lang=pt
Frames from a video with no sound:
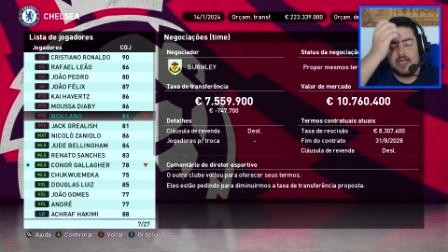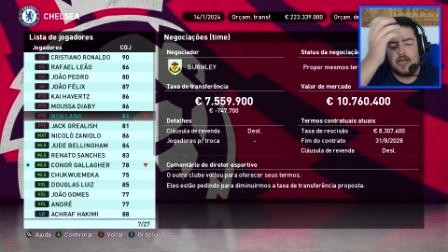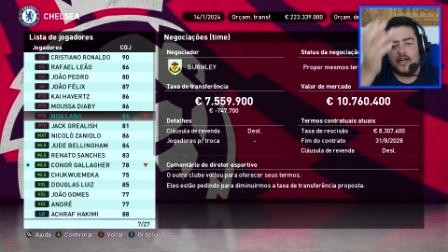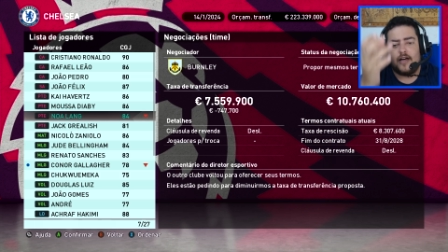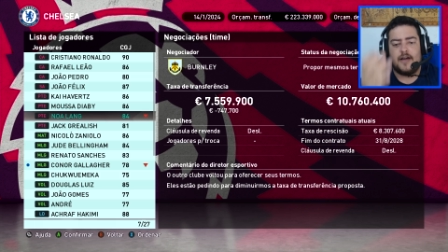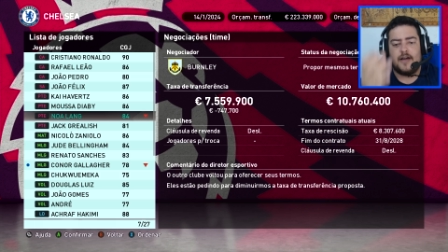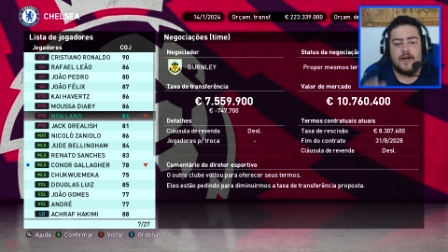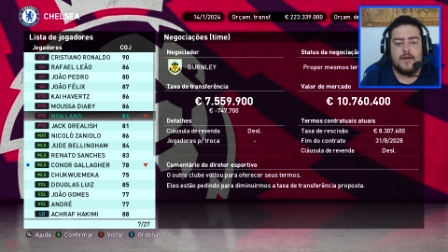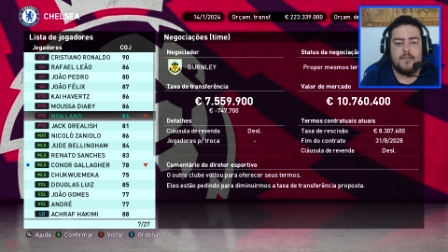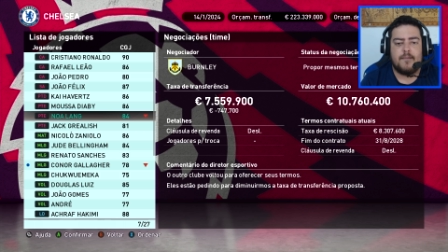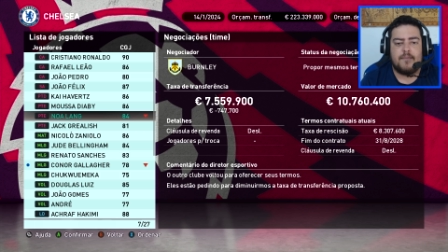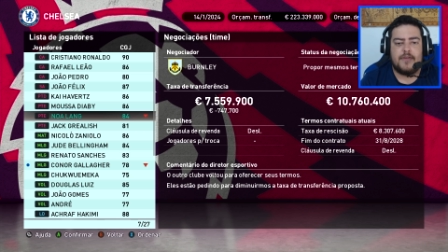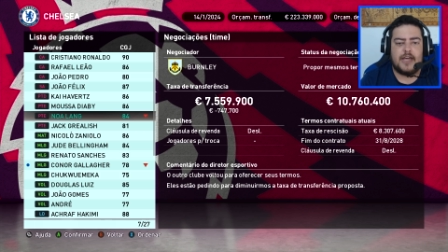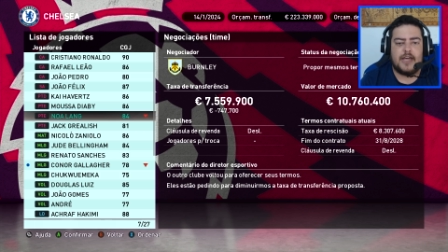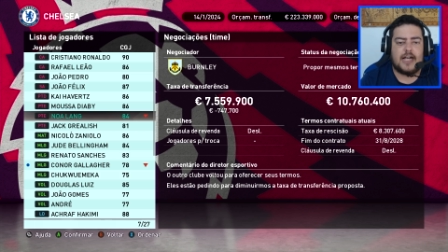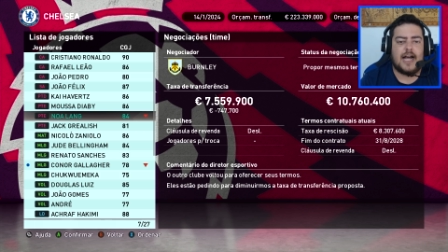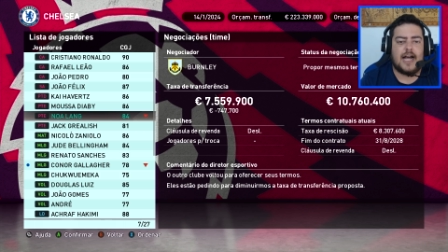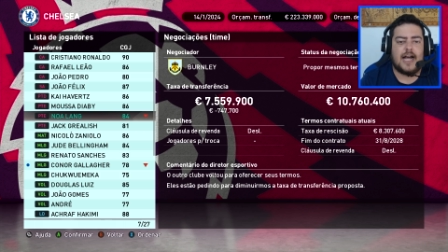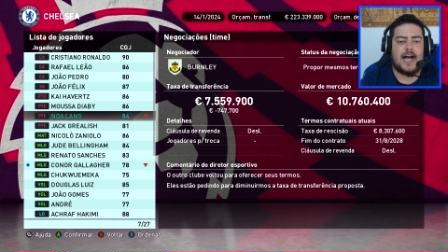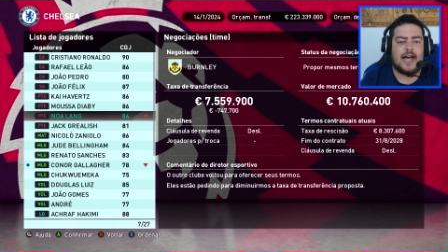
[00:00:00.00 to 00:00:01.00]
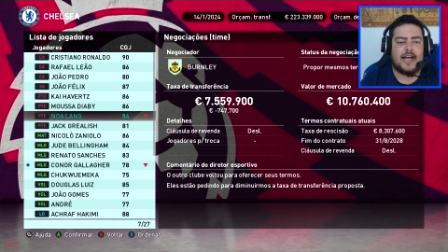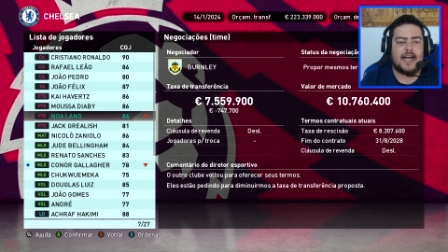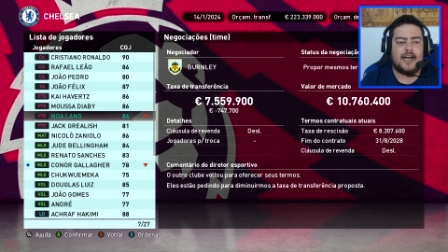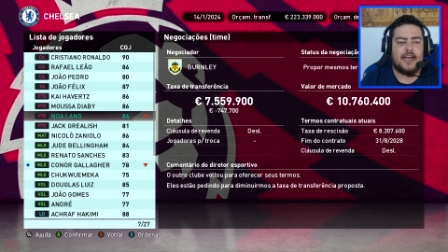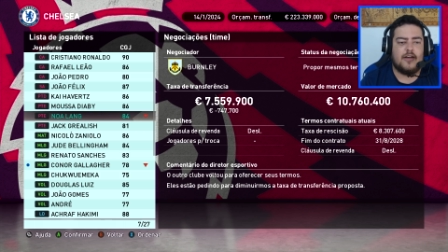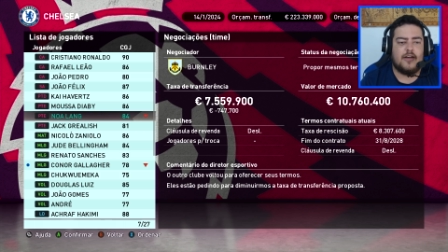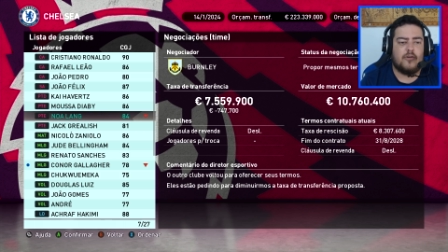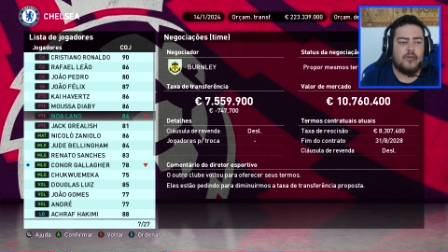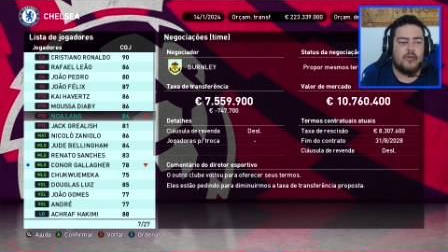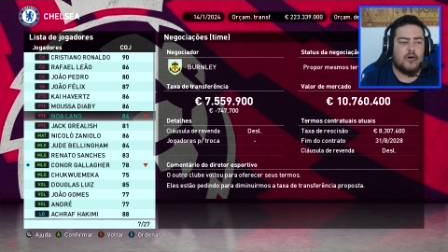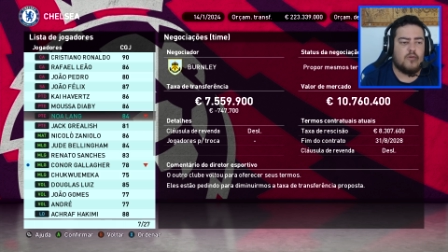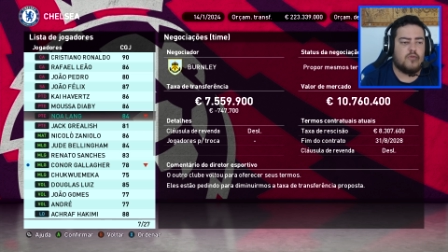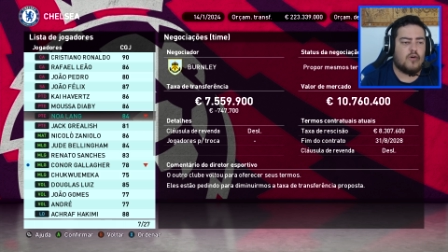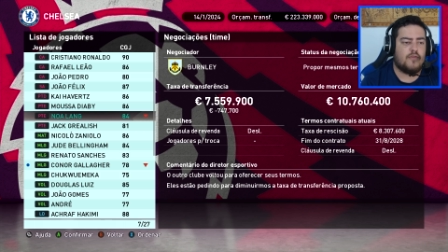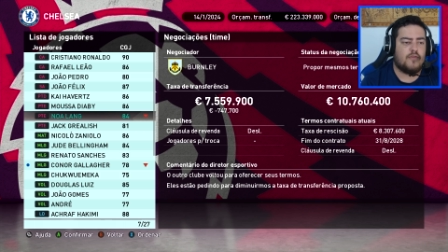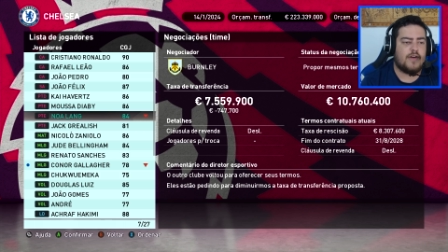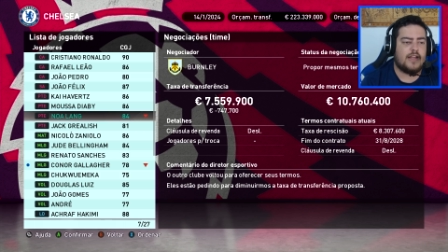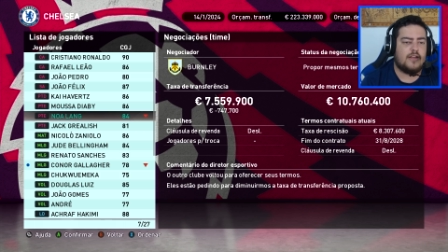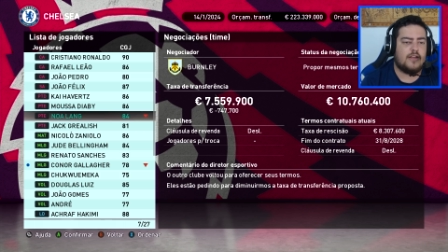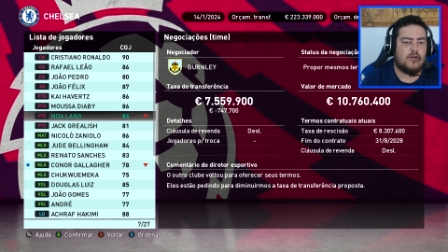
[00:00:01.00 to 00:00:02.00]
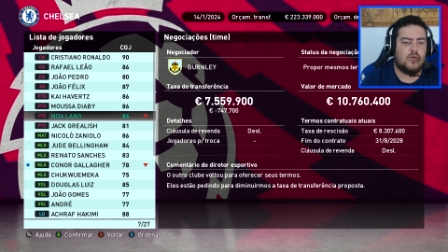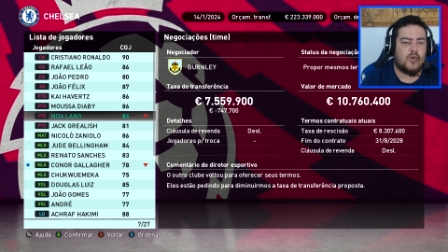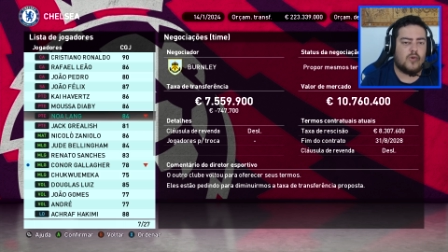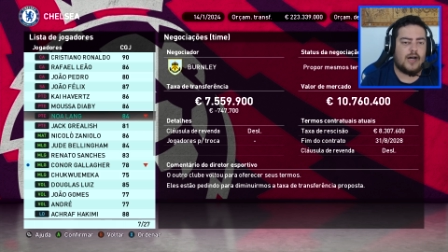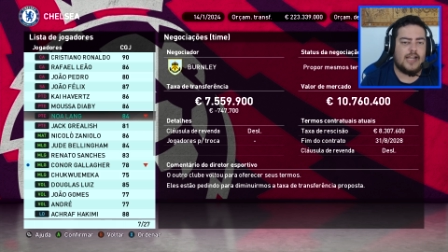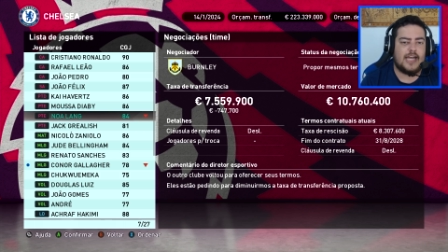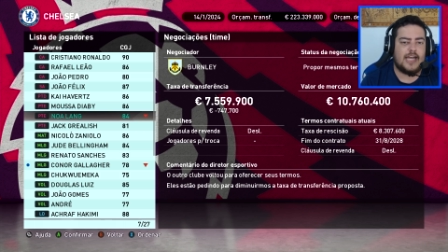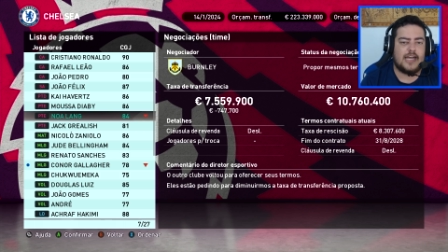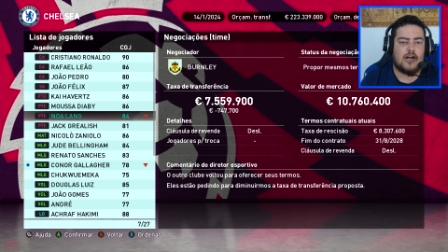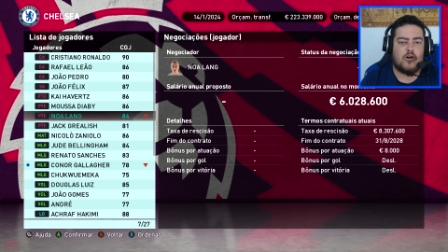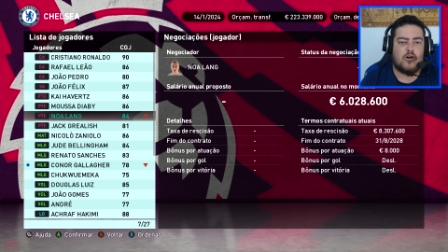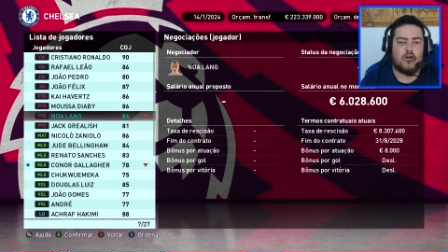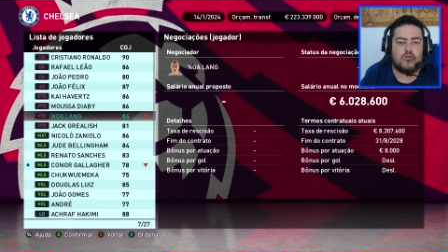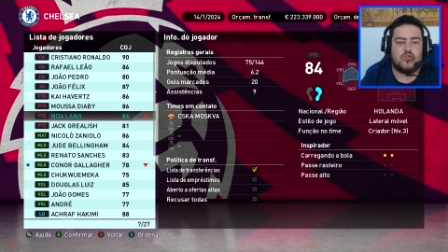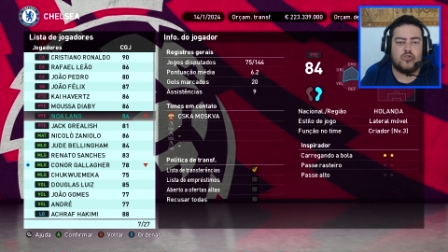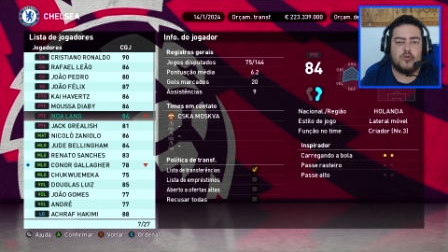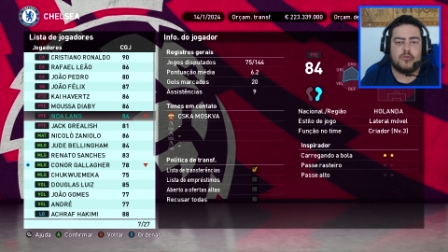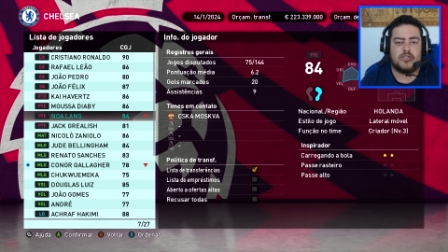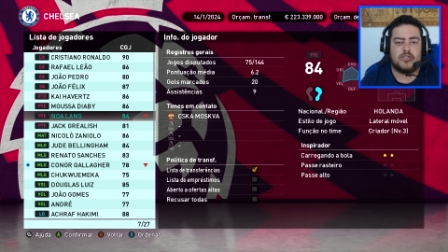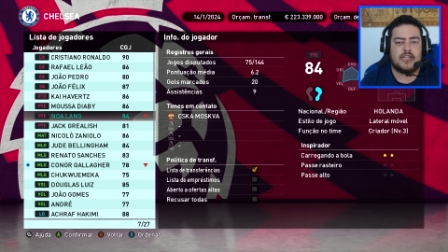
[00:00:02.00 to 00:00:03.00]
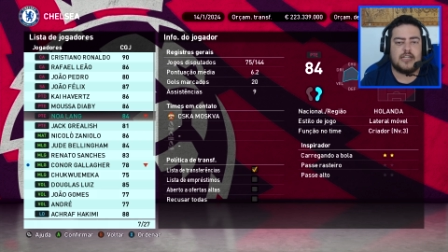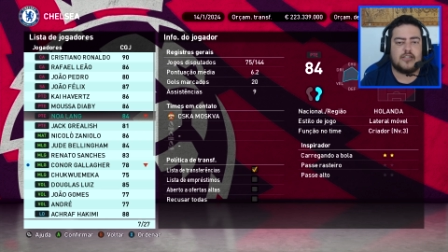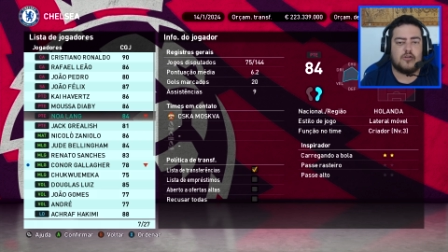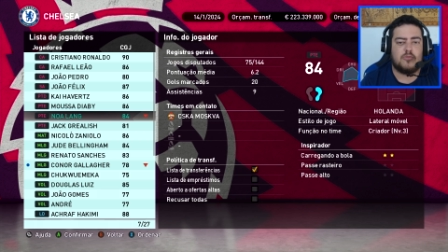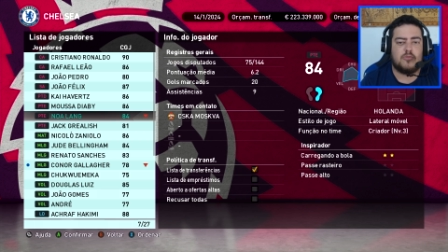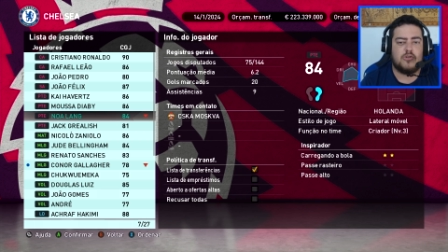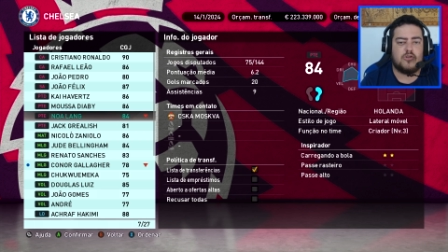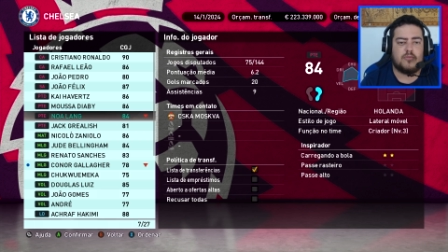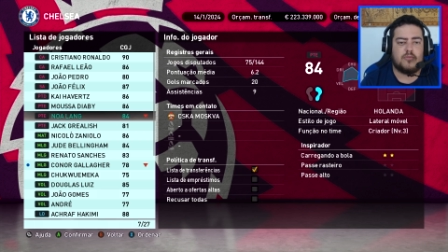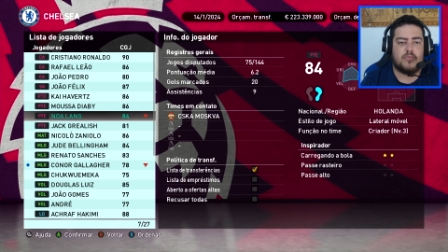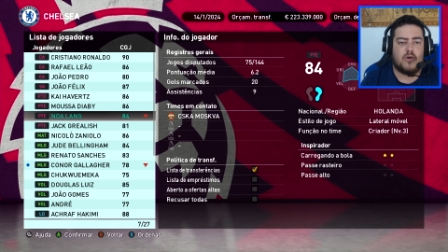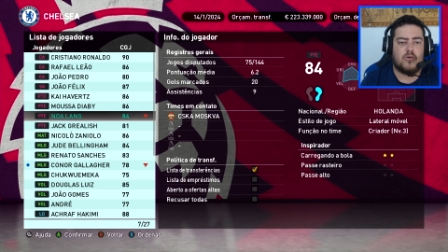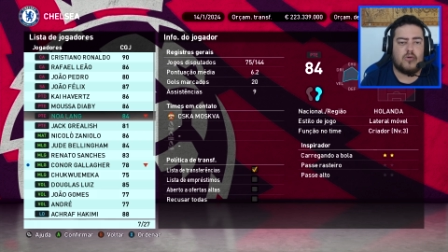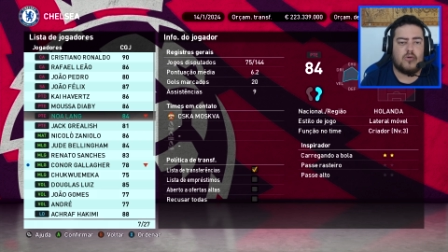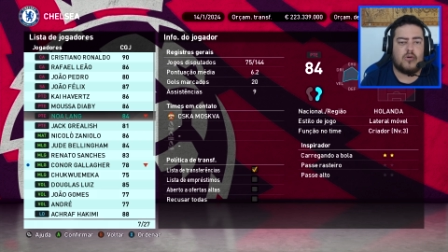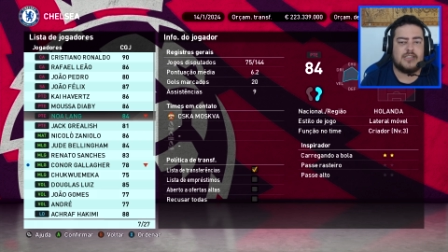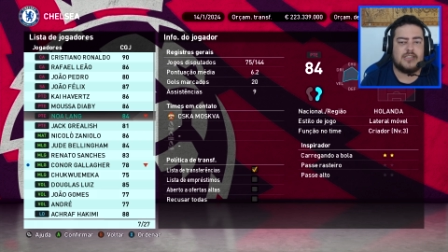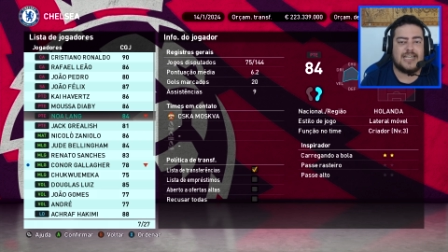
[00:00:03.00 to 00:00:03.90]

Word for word: minha e cara, eu não vou vender o Noah Lang agora, os números dele são muito bons,